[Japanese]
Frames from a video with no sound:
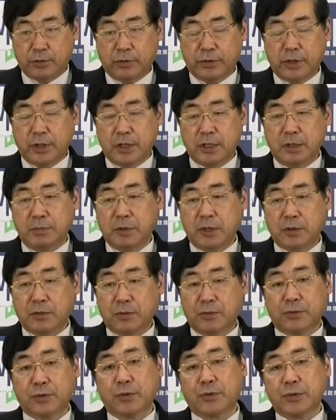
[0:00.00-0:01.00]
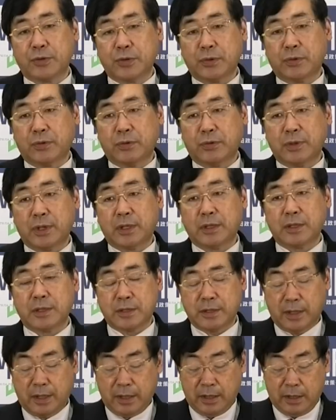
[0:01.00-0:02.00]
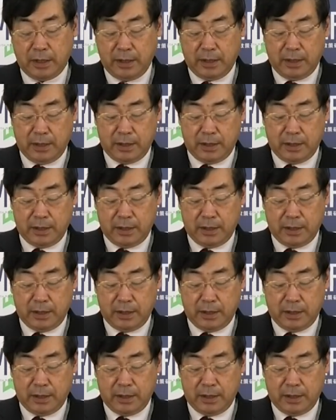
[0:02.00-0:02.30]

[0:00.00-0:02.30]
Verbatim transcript: 特に自民党の特徴なんですね。